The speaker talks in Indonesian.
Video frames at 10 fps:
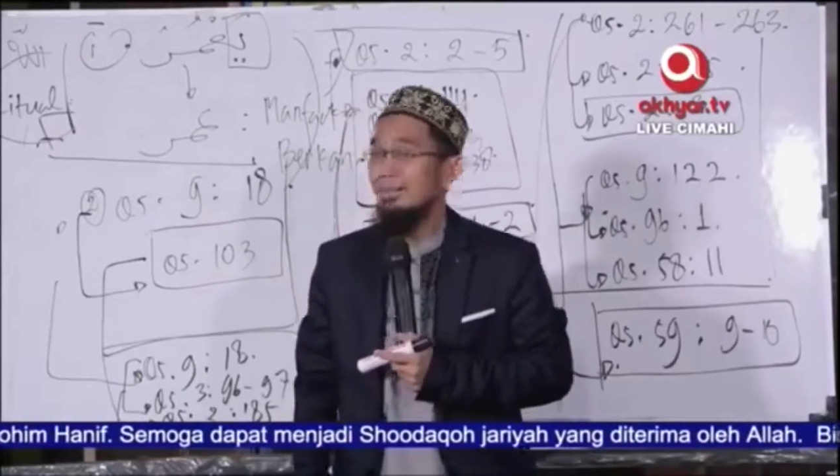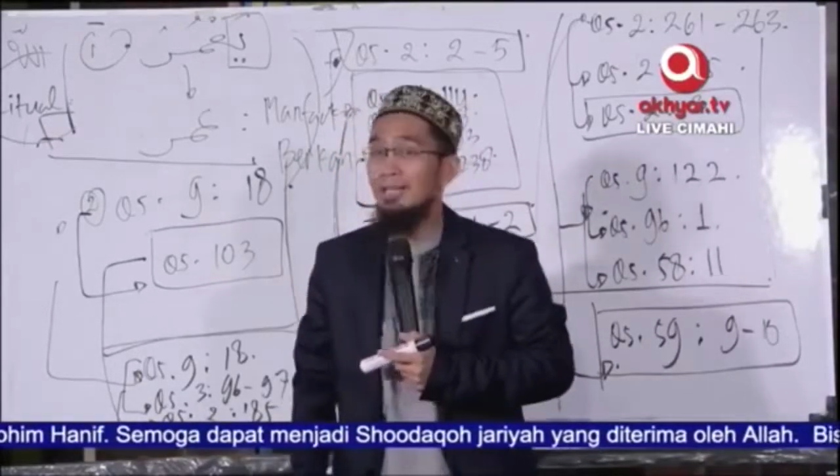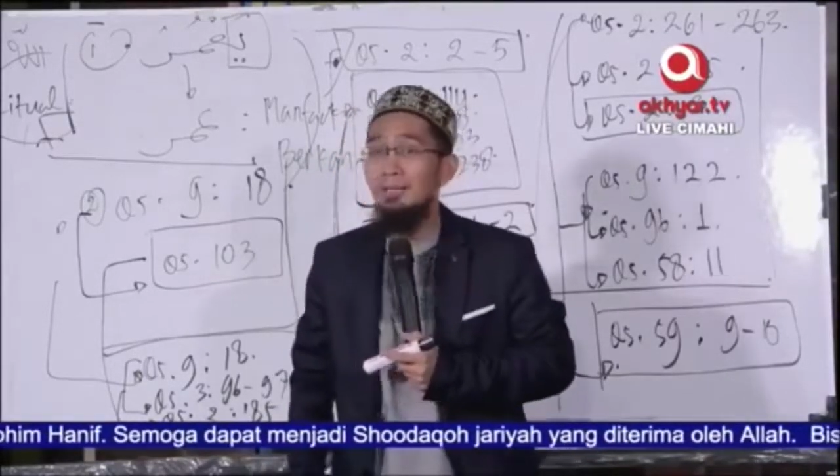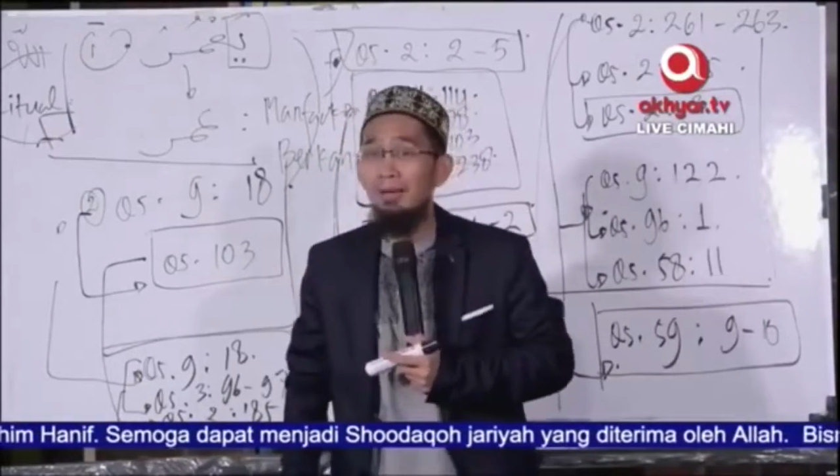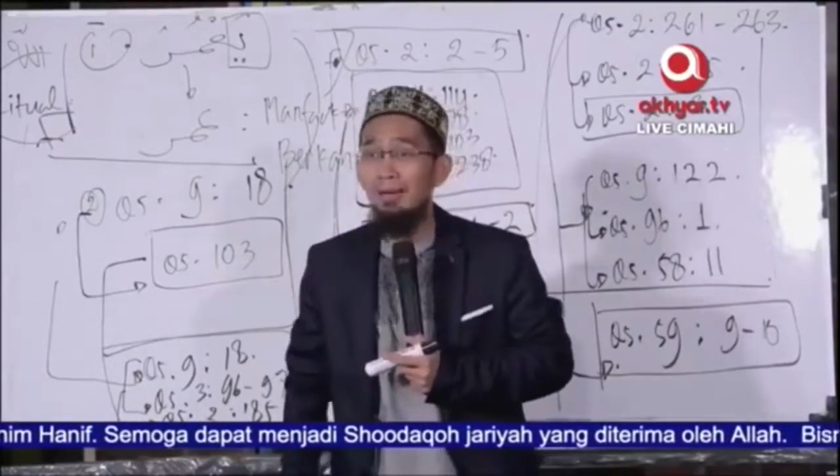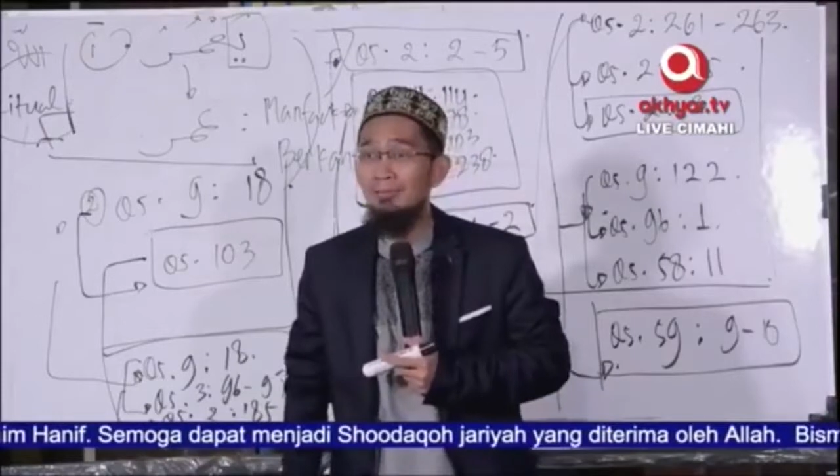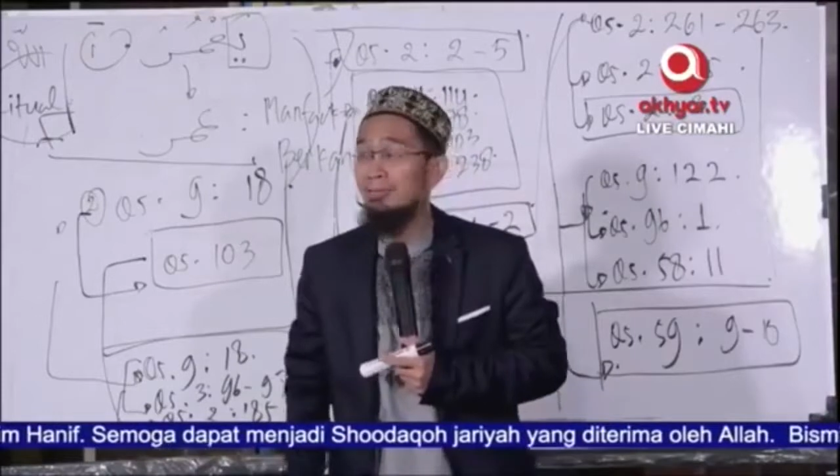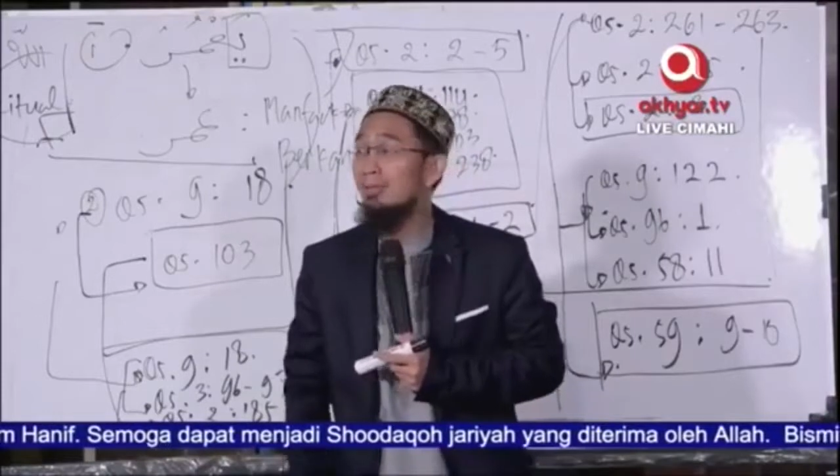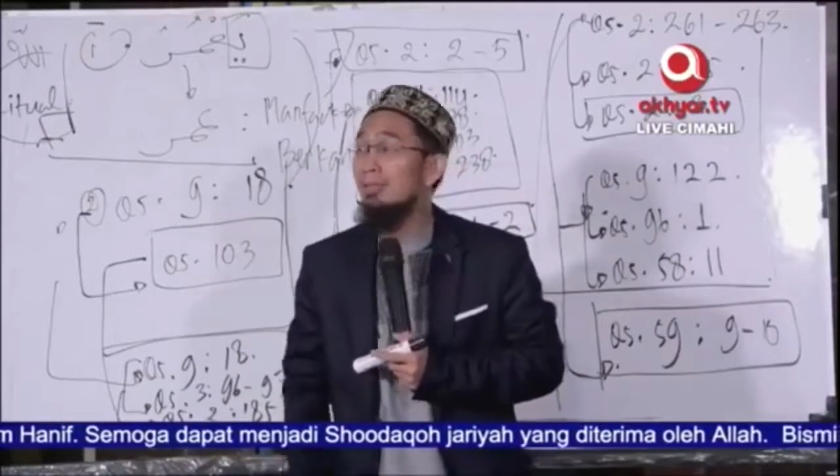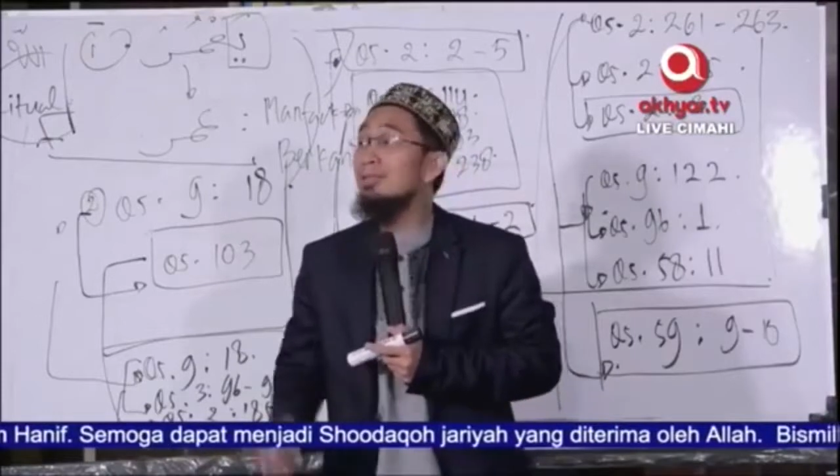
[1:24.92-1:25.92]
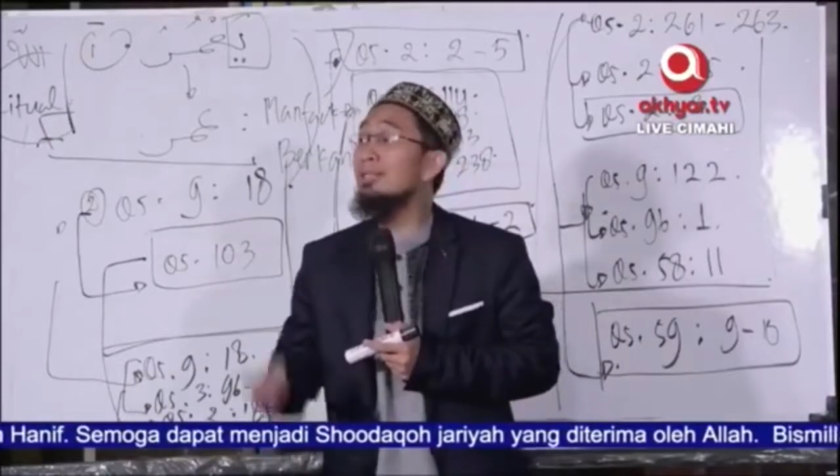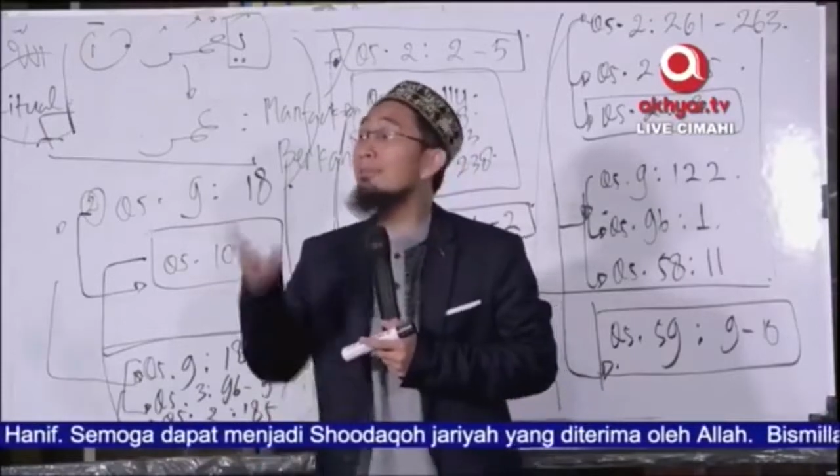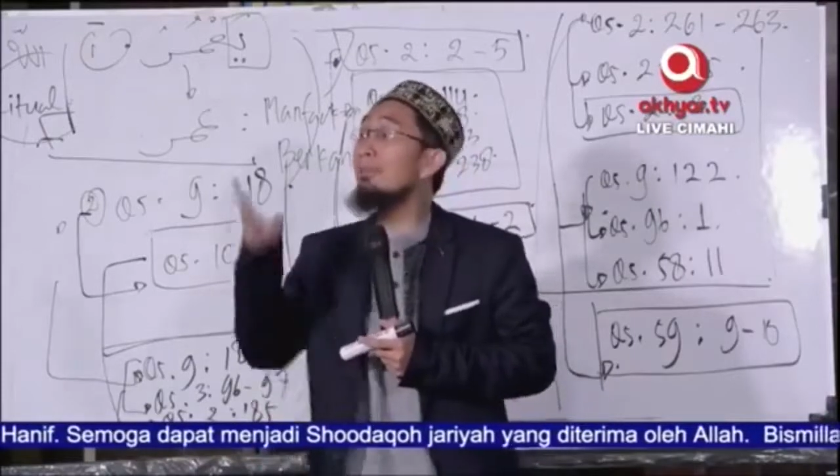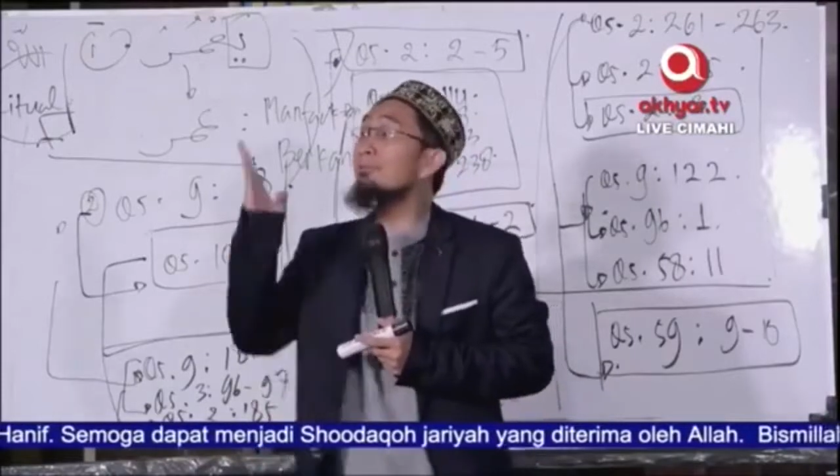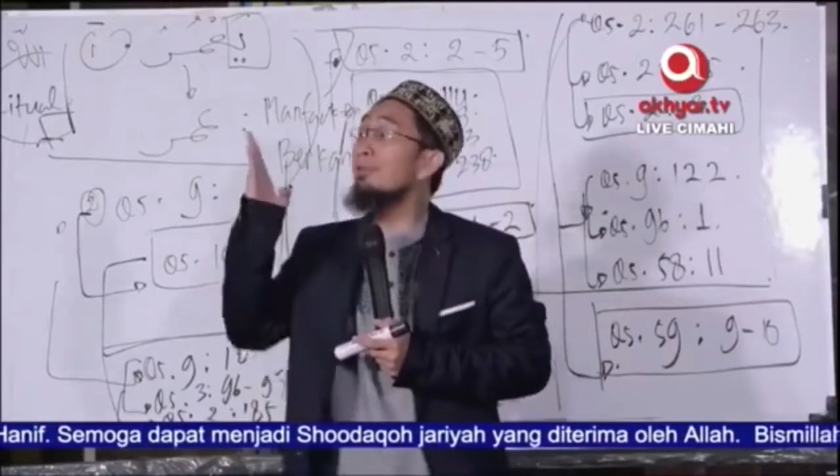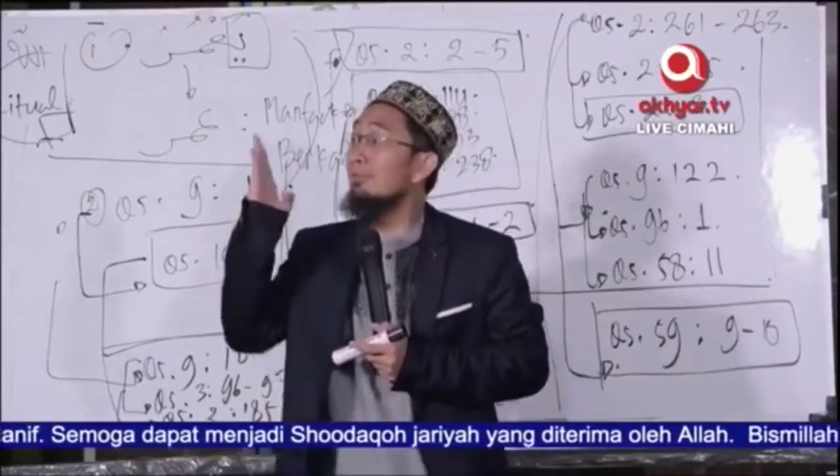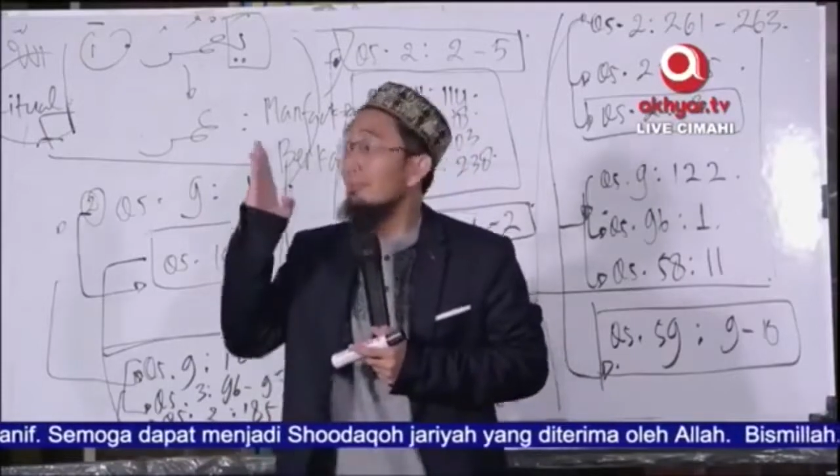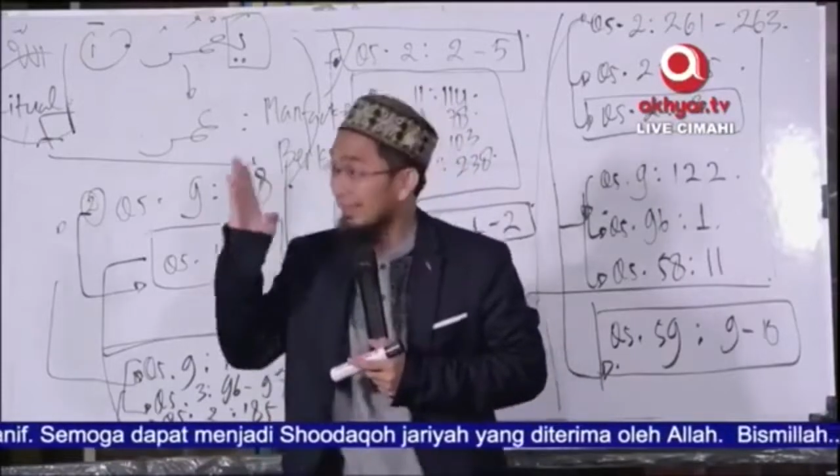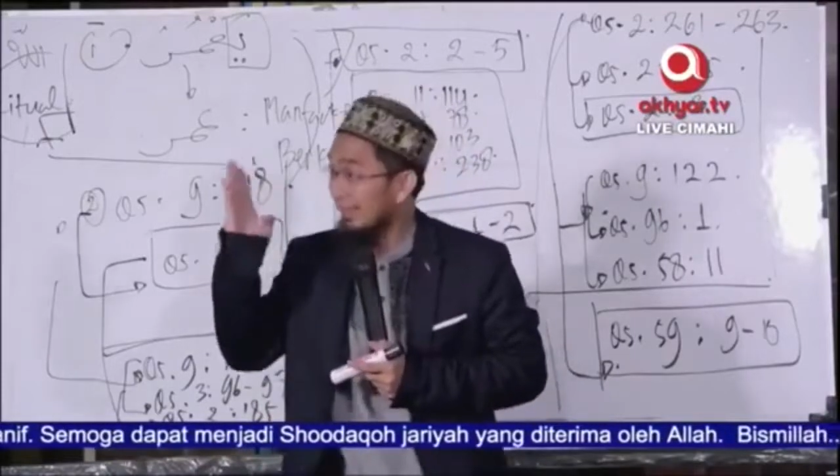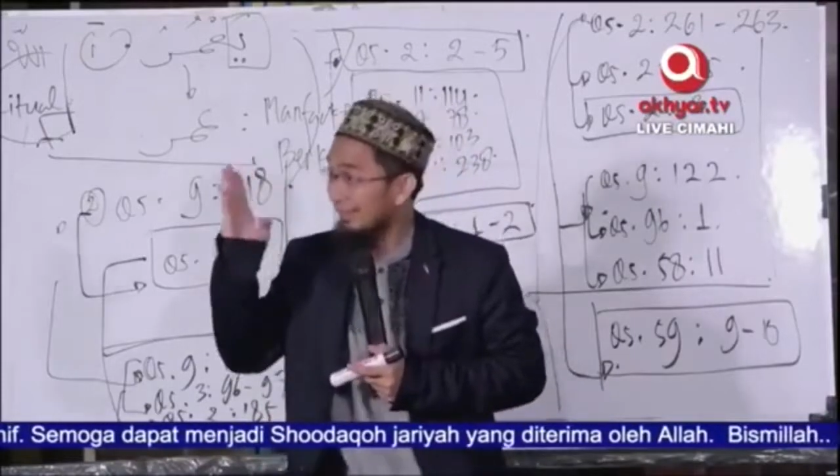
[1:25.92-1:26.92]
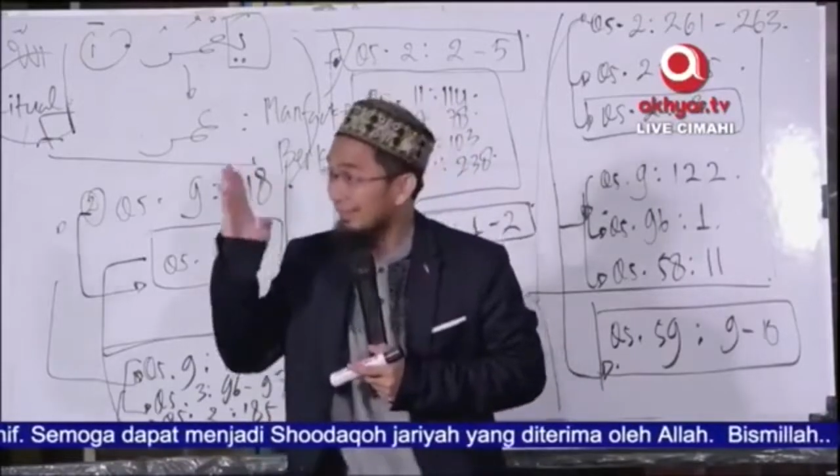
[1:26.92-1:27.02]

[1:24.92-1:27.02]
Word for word: Kenapa kamu tinggal 45 menit?